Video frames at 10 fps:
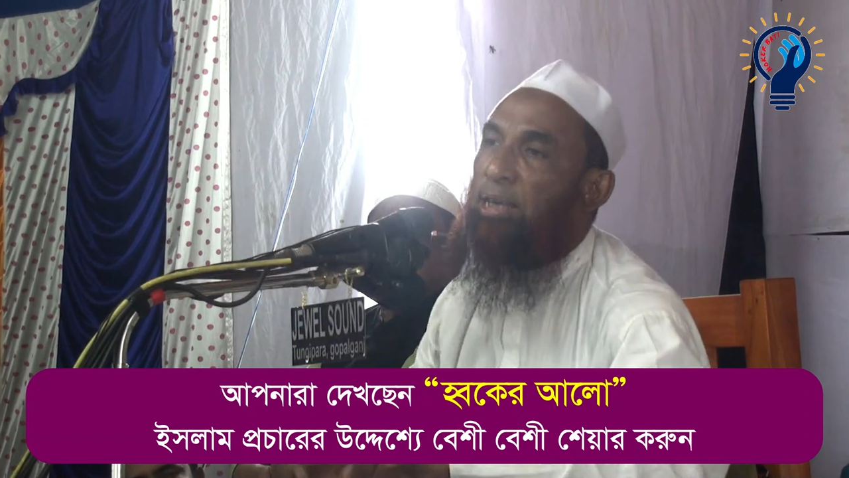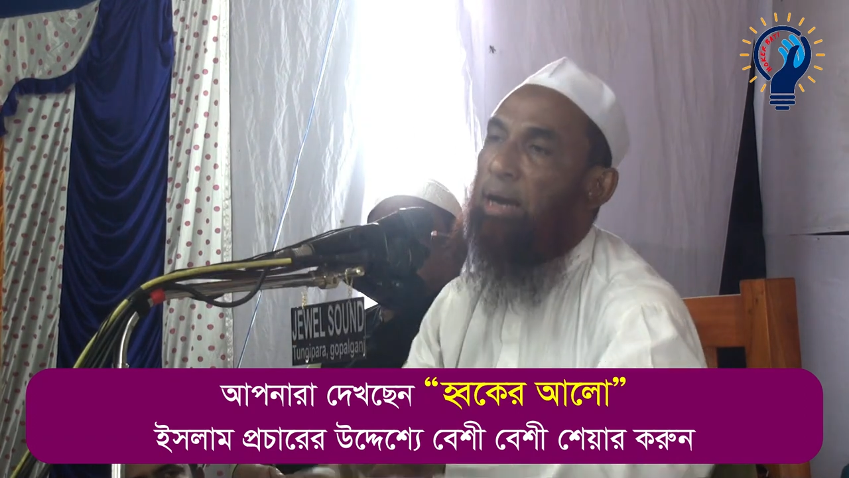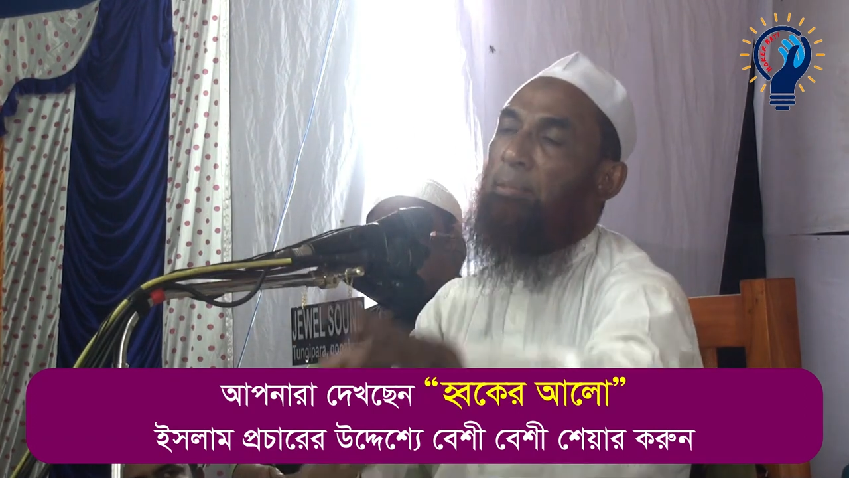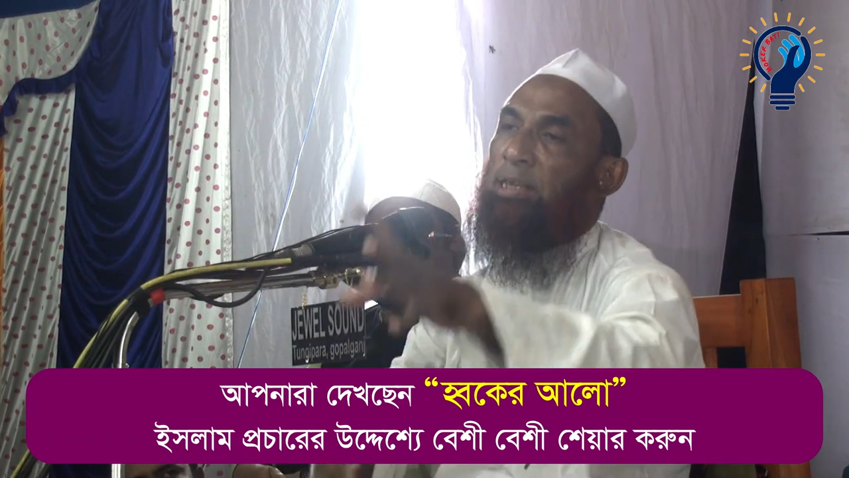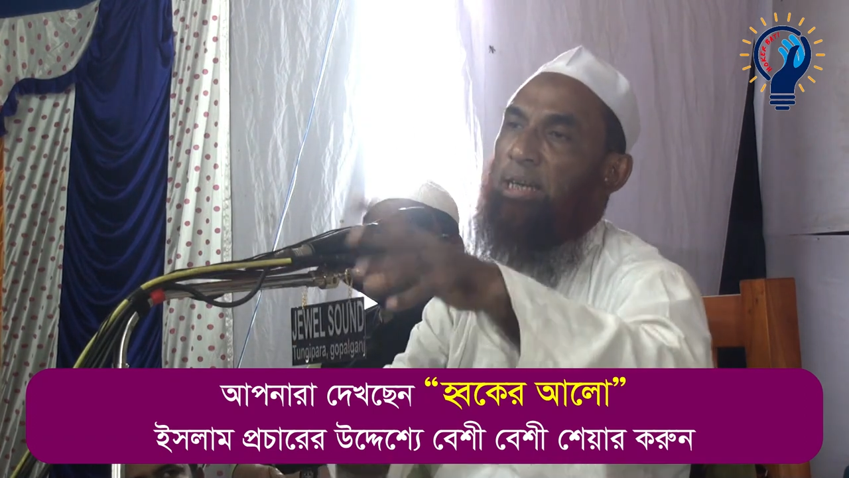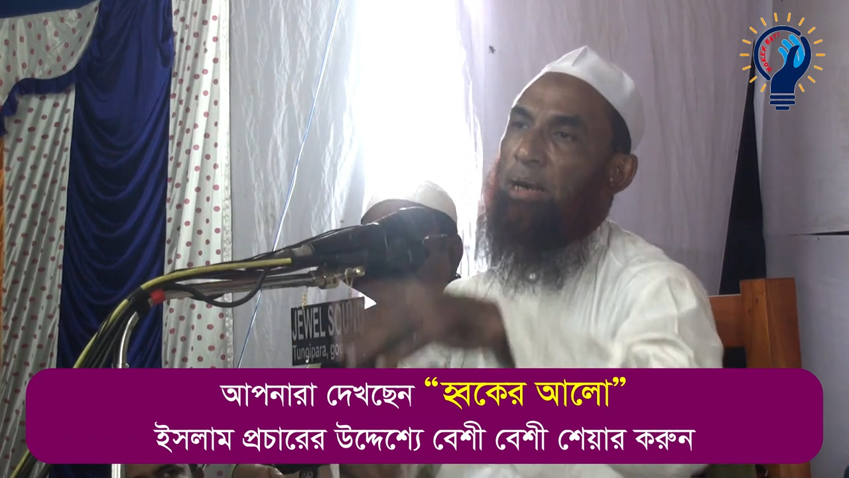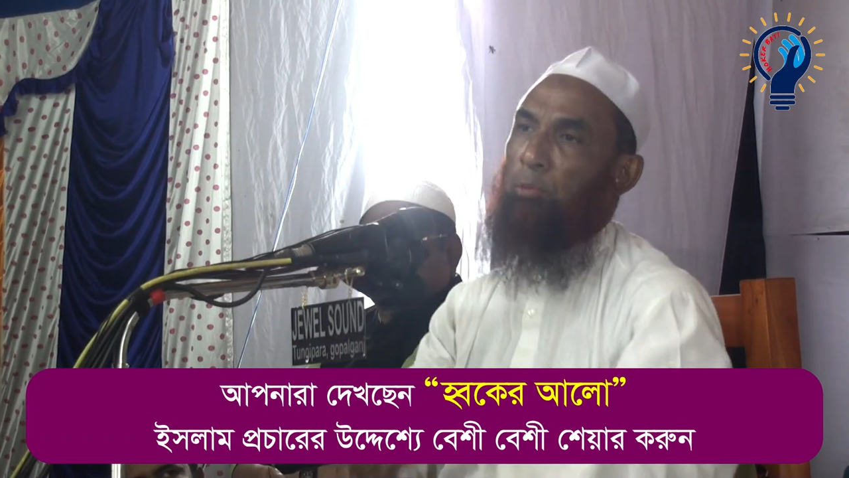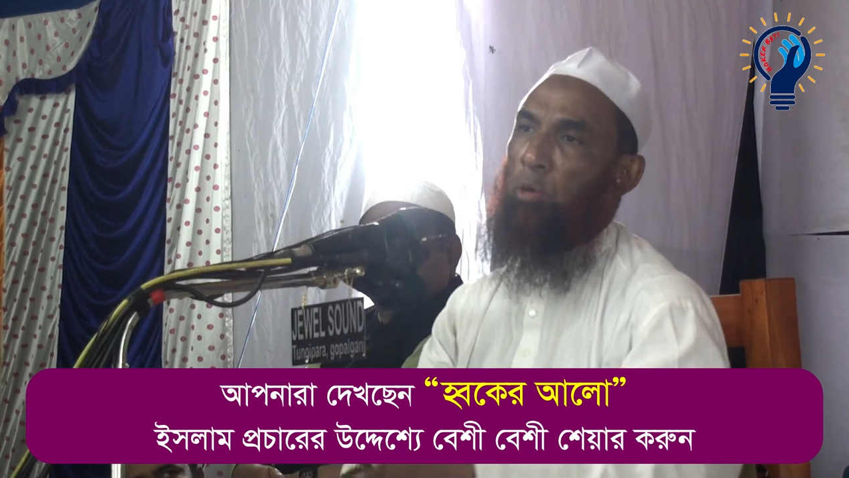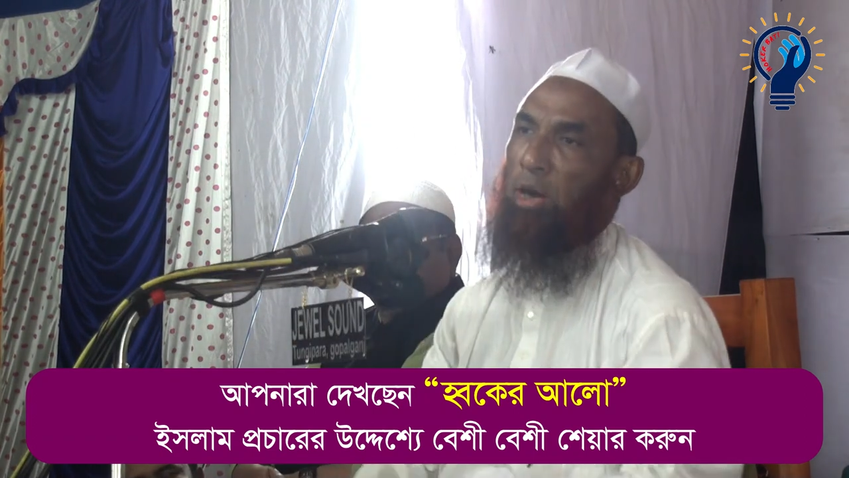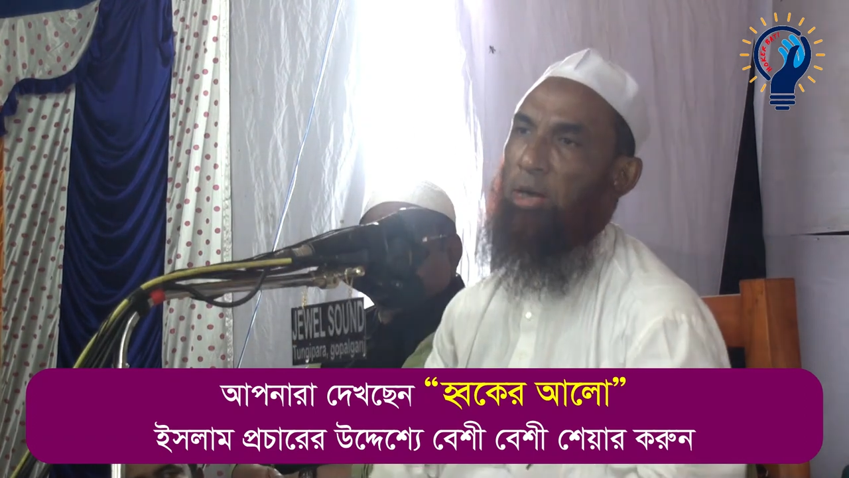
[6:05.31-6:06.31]
যারা আমাদেরকে
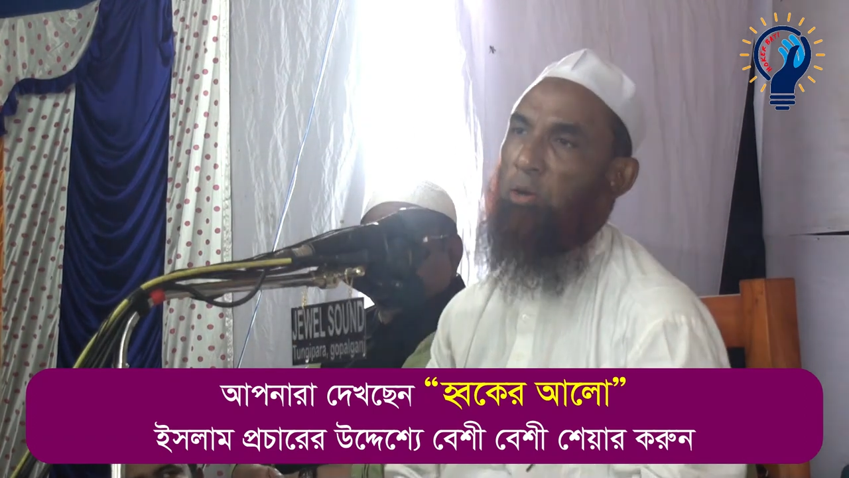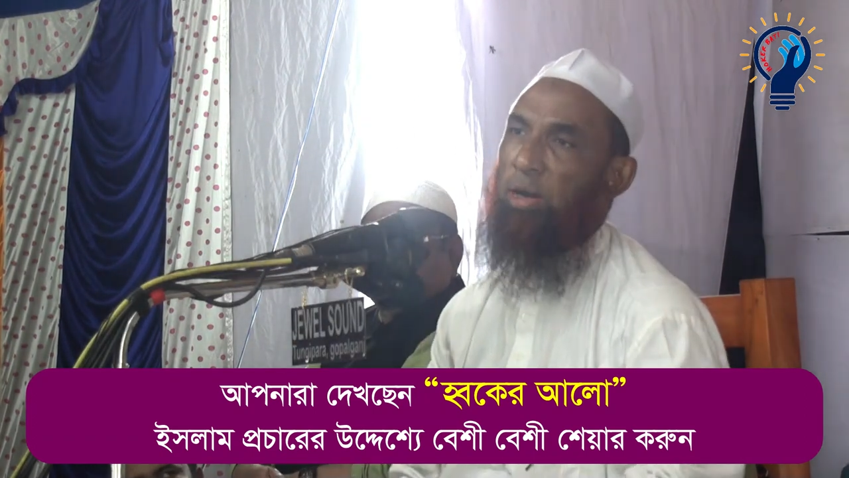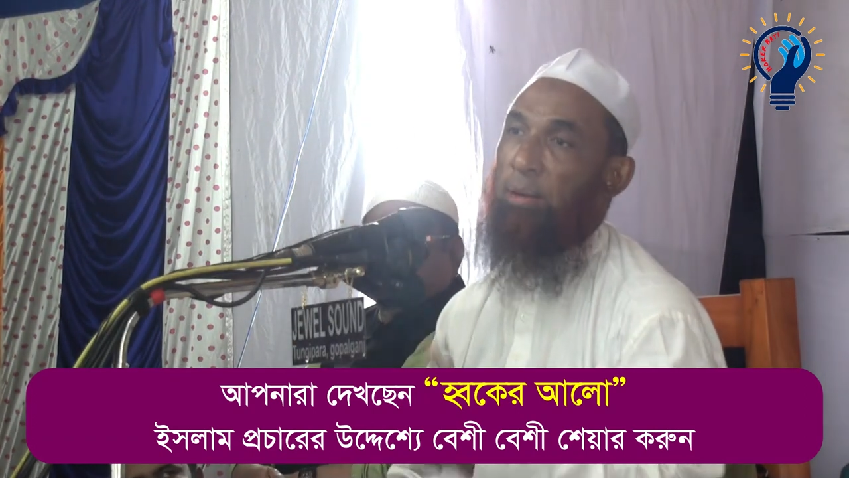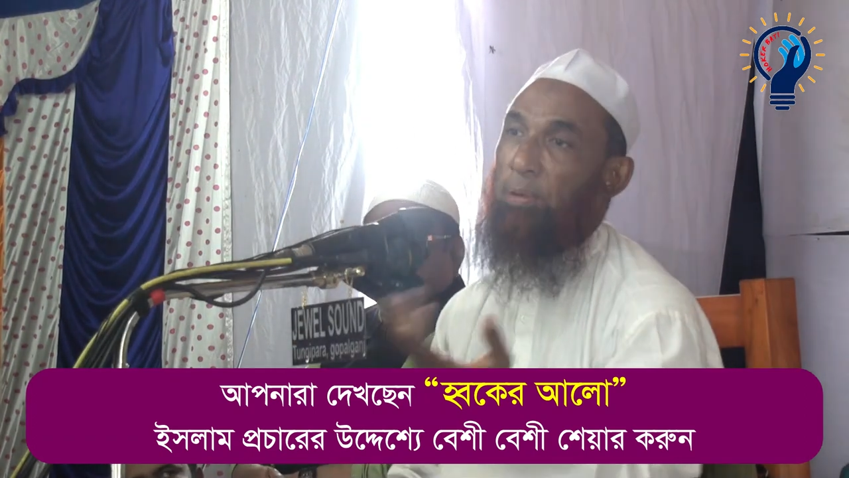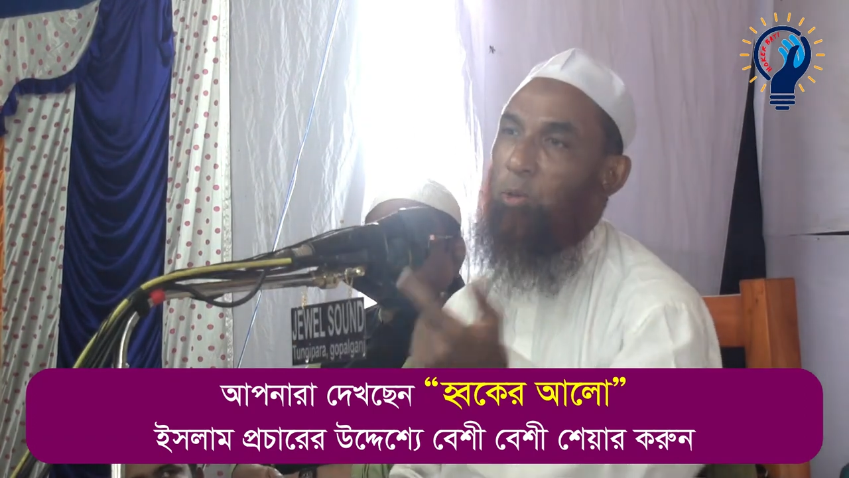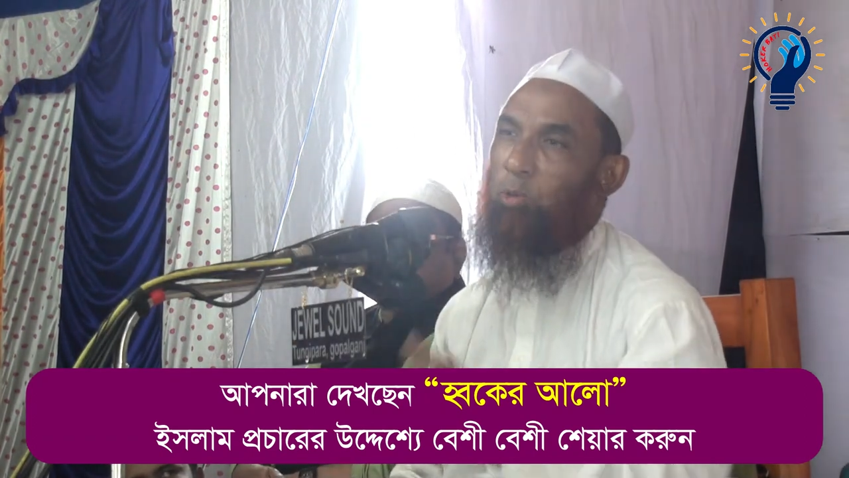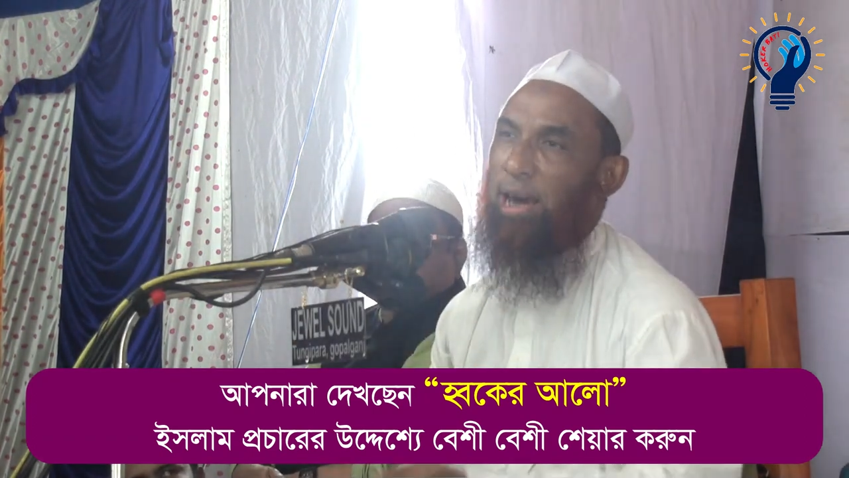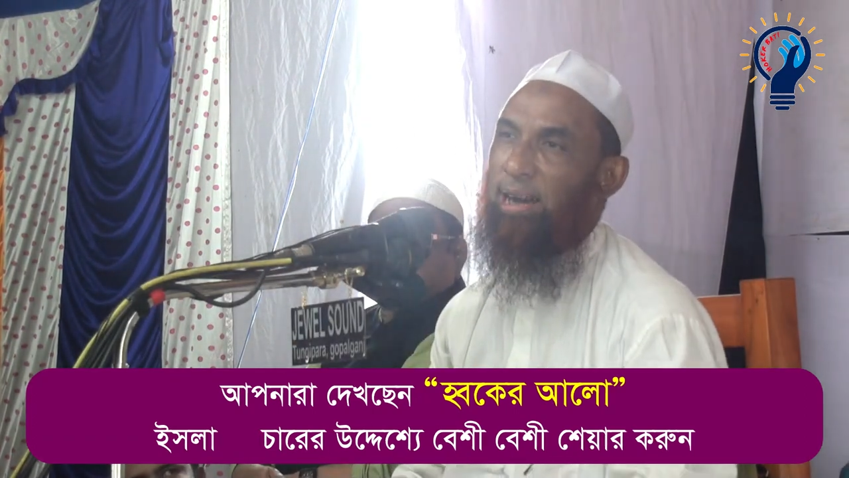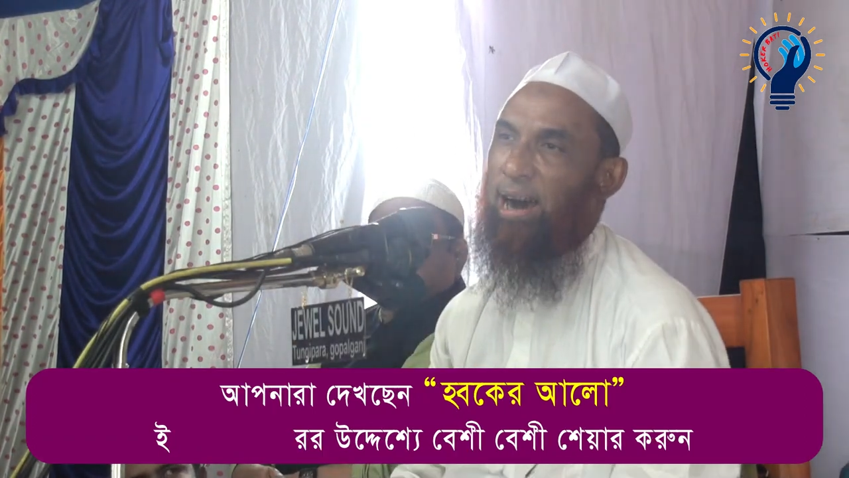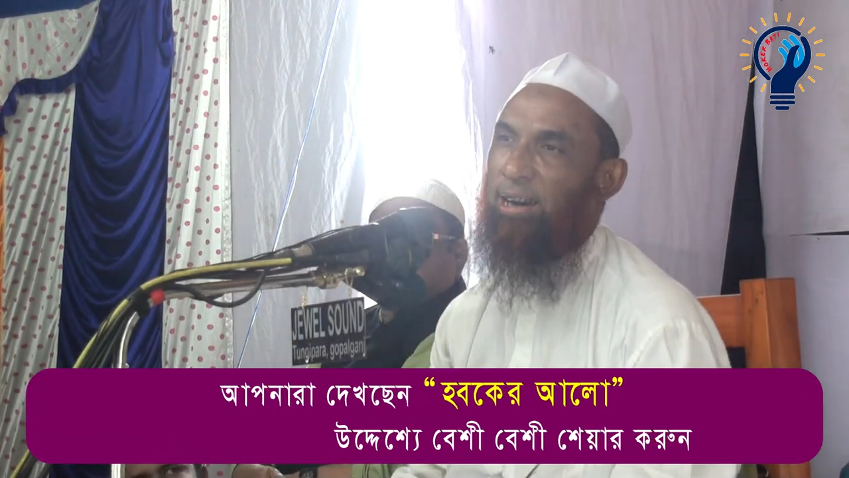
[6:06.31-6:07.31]
মূল্যায়ন করে না ভ্যালু
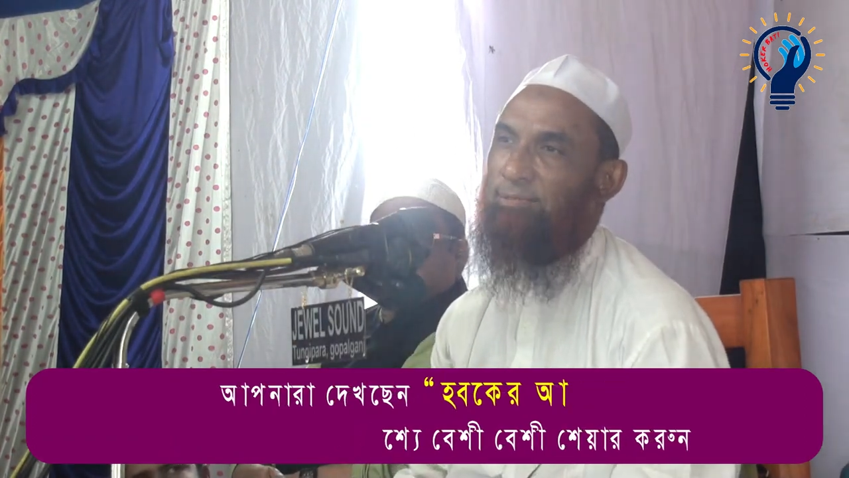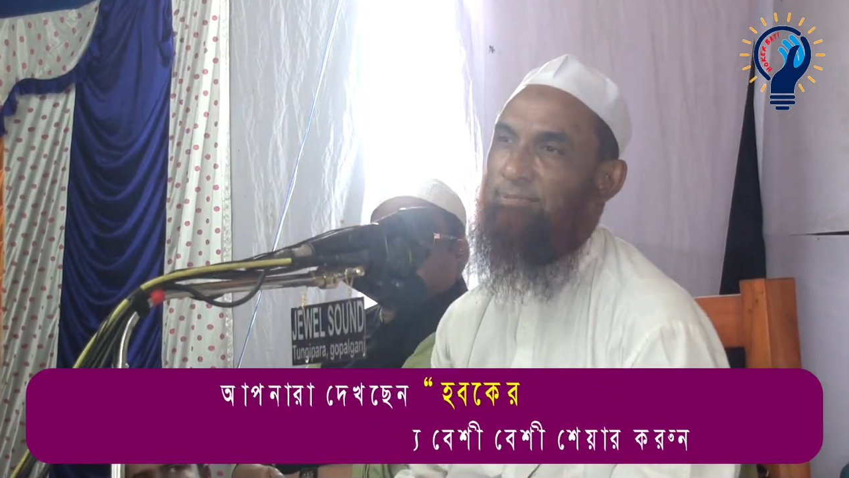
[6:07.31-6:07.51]
দেয় না